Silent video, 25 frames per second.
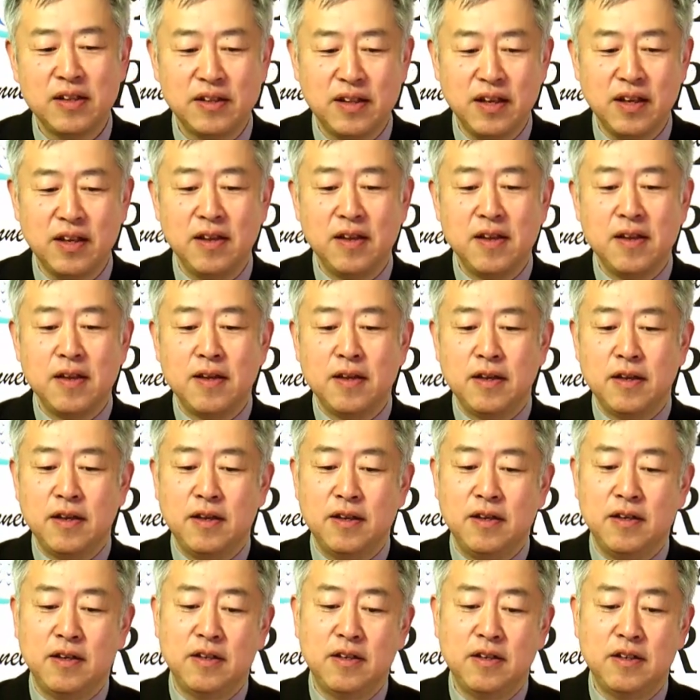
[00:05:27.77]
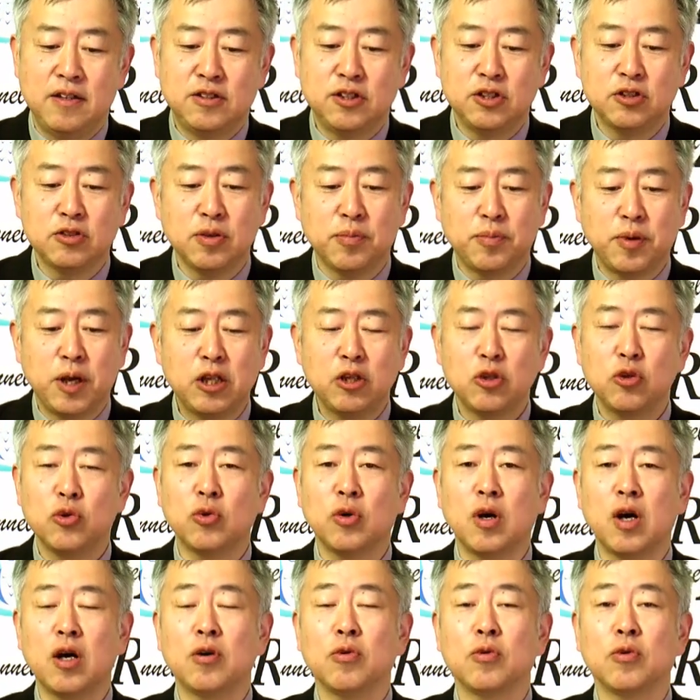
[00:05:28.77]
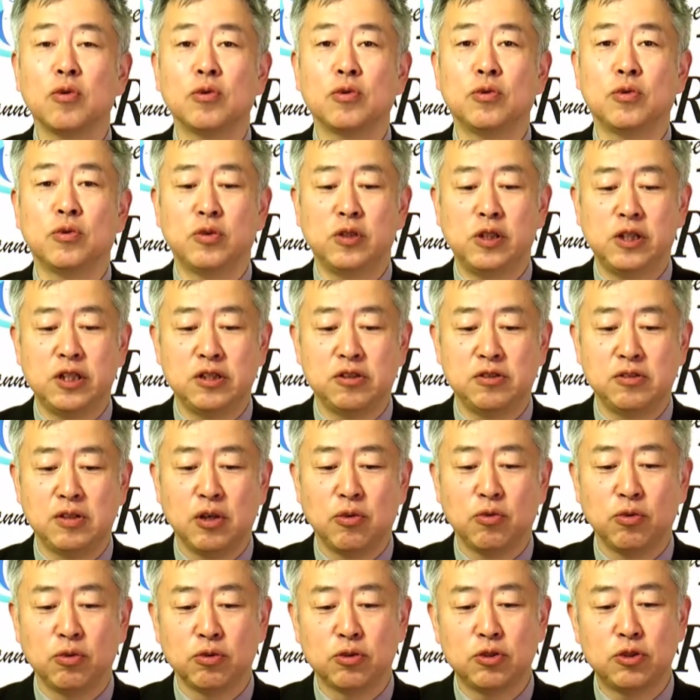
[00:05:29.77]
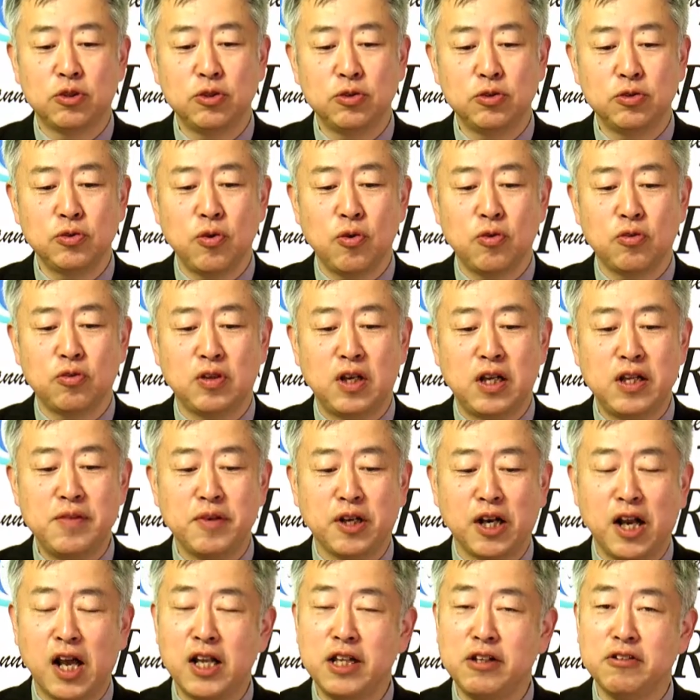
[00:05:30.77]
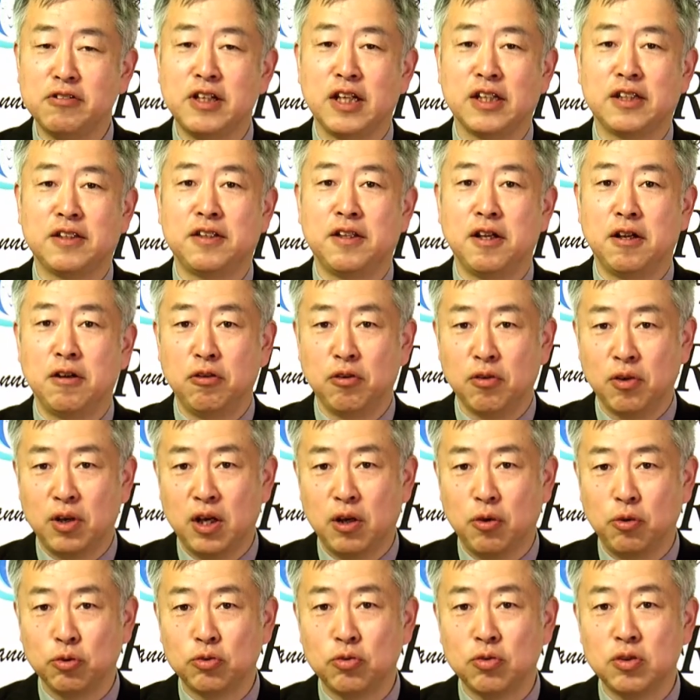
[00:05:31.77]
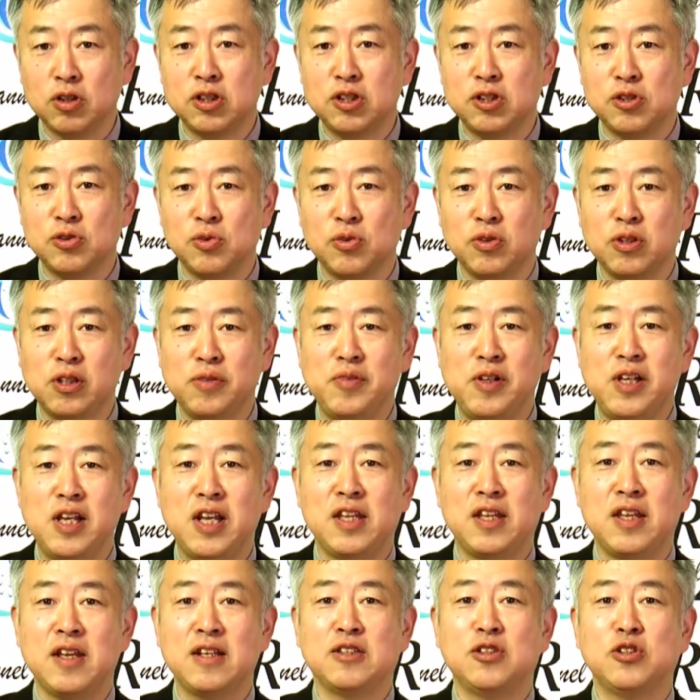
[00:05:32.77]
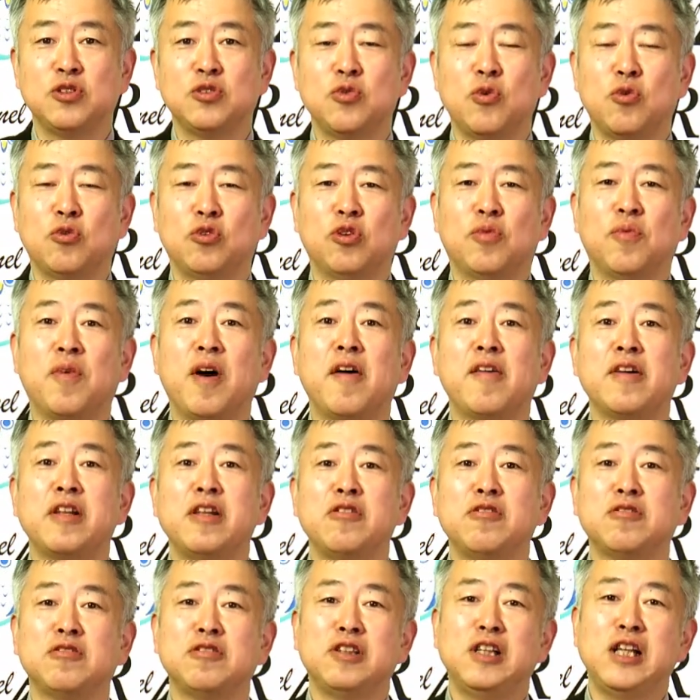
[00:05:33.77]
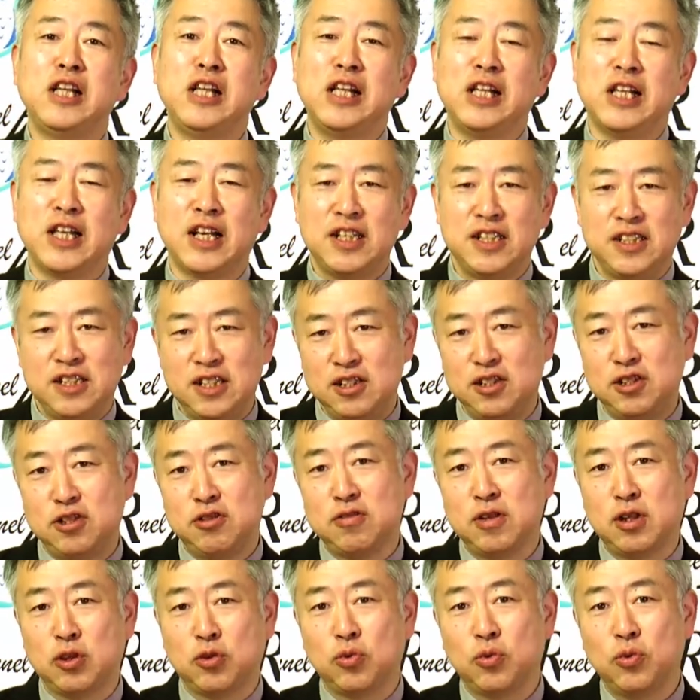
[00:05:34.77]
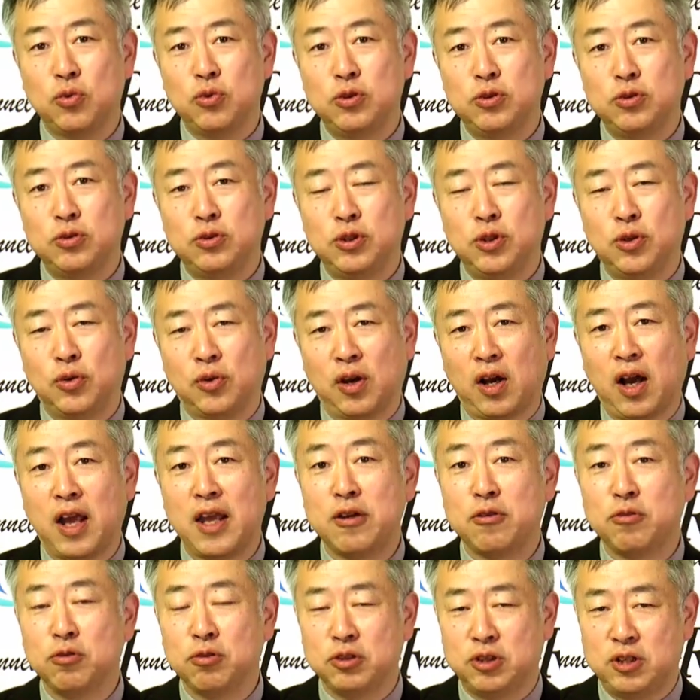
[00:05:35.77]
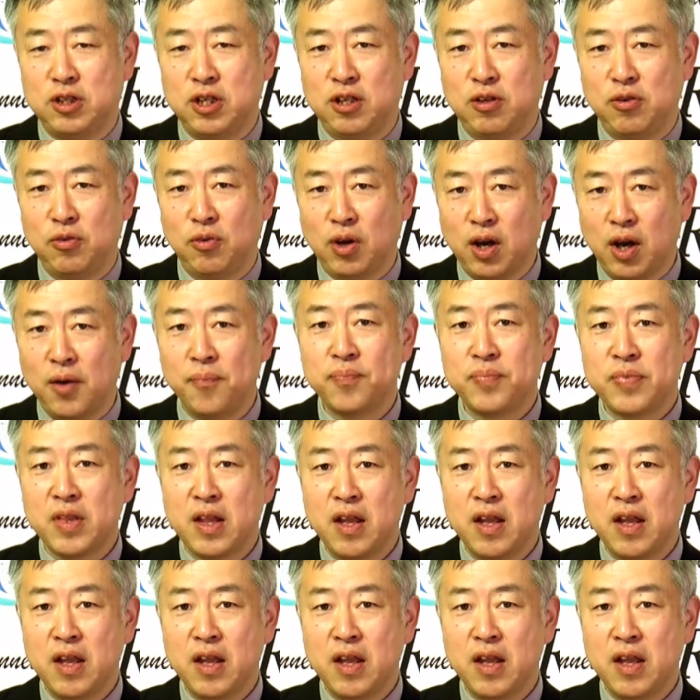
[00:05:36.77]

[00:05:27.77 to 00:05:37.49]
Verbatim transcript: で、えー、実は板東学校の方にですね、この中国が今何をやっているのか、おとなしそうに見えて中国の周りの国に対して実はどういうような外交をしているのか。